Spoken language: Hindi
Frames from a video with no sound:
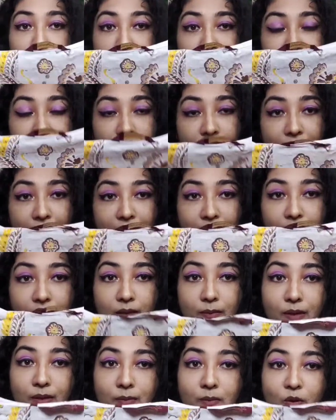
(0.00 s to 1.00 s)
बट ये डालने
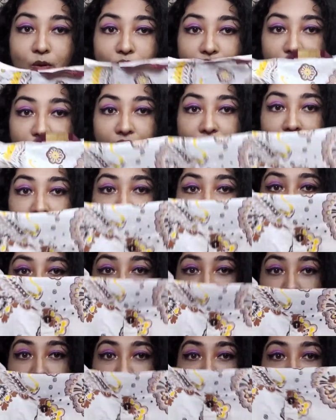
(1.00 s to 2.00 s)
के बाद बहुत ही ज़्यादा
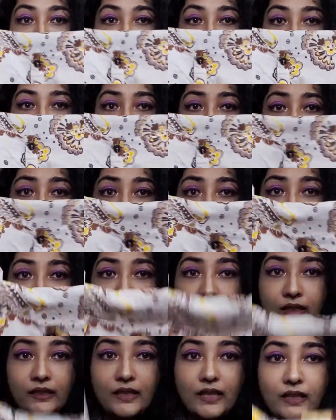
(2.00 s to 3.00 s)
प्रिटी लग रहा था
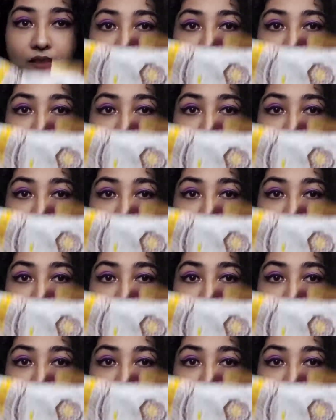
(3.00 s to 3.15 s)
देख